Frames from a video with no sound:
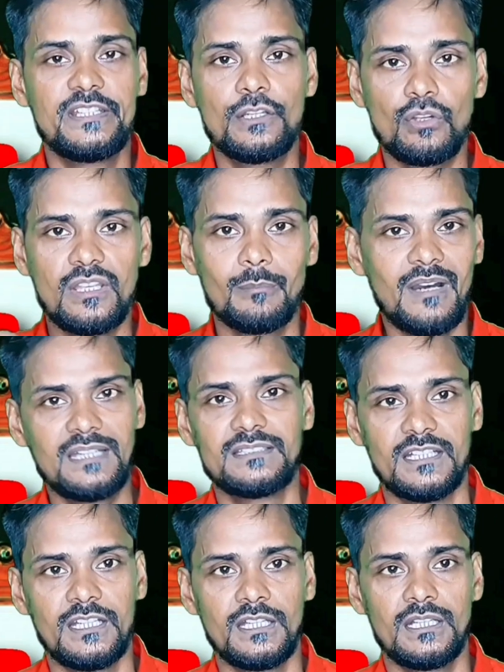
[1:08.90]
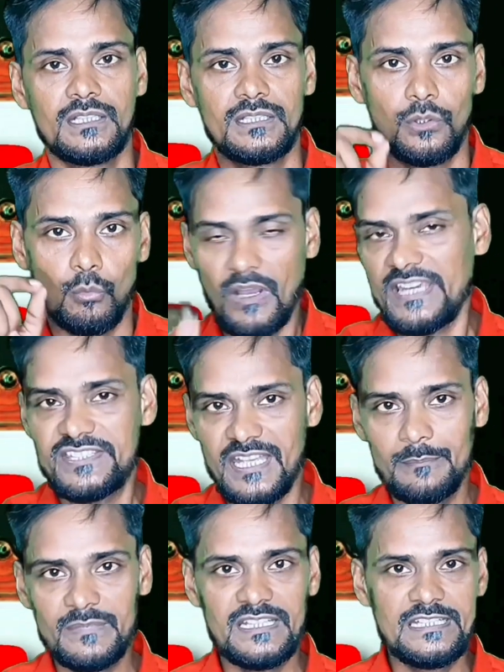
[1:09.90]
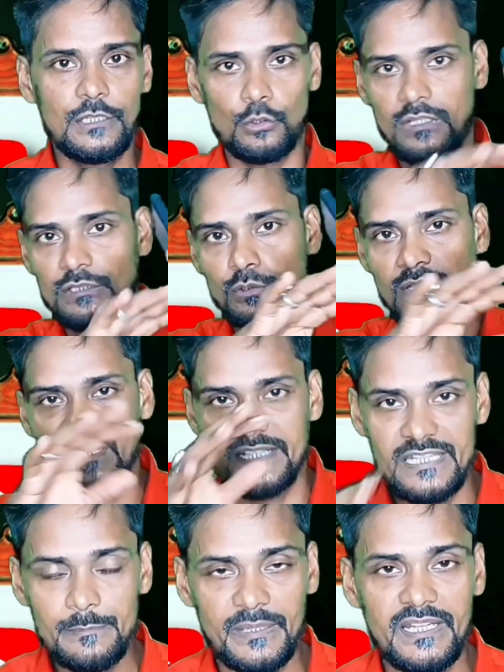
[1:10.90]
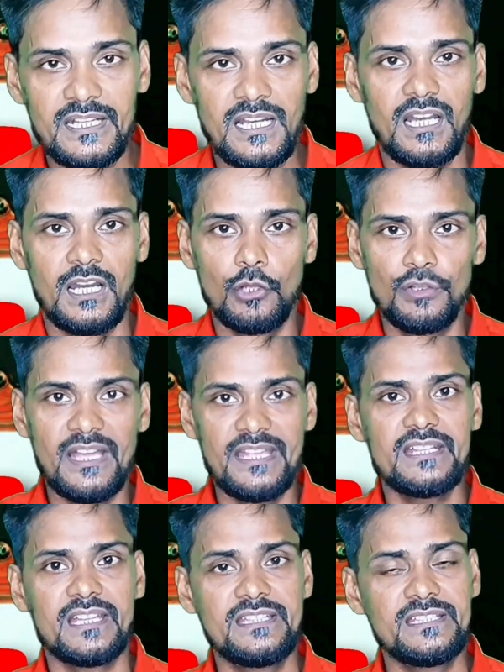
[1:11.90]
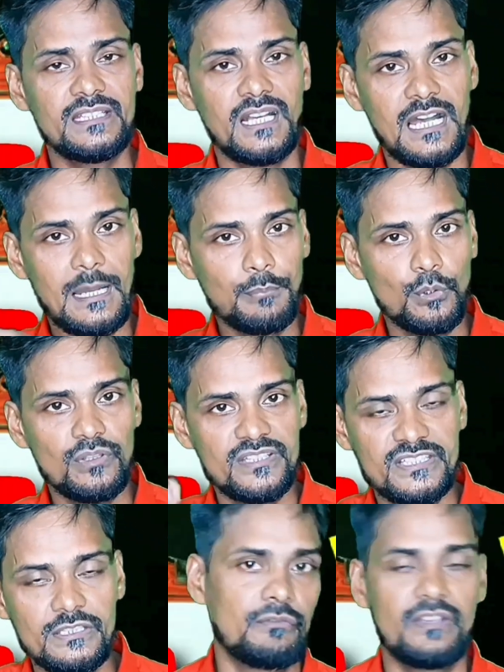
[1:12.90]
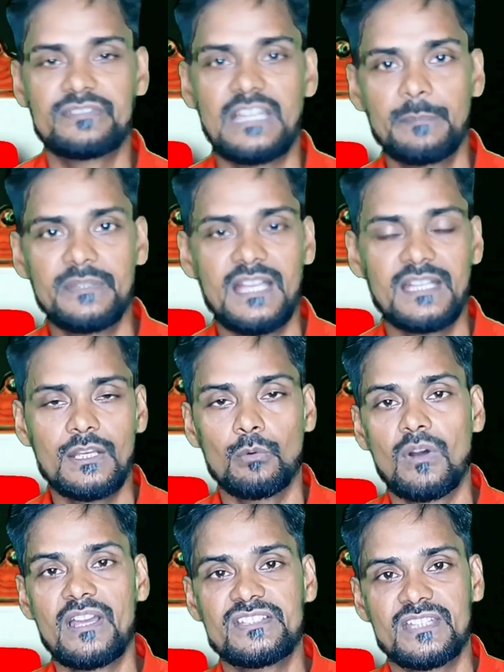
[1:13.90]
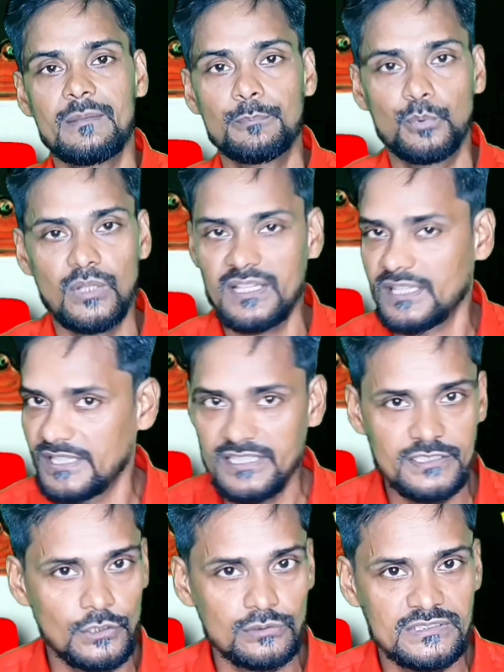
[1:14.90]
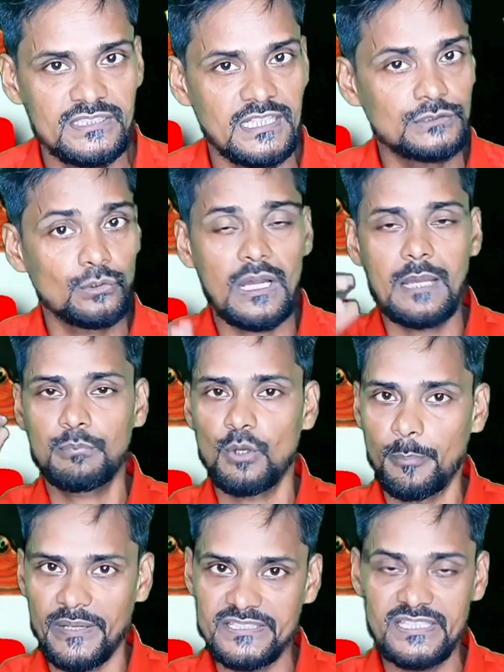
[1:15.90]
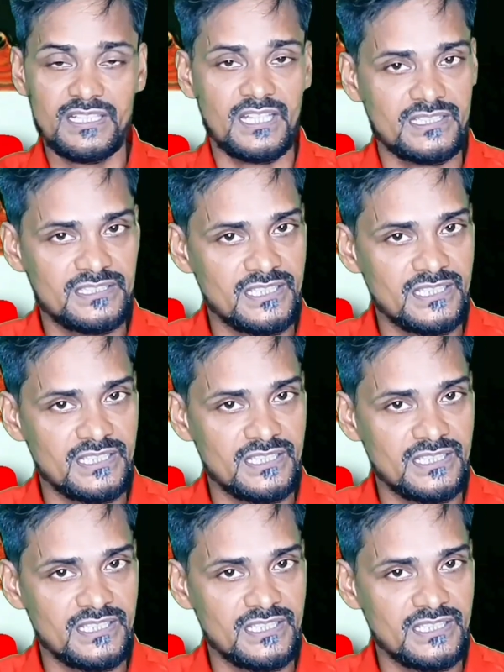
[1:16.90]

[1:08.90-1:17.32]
इस वीडियो के बाद वॉइस टाइम के लिए रोना धोना नहीं पड़ेगा और ना ही कहीं आपको किसी वेबसाइट पर जाकर वॉइस टाइम पूरा करने की जरूरत है ना तो आपको पैसे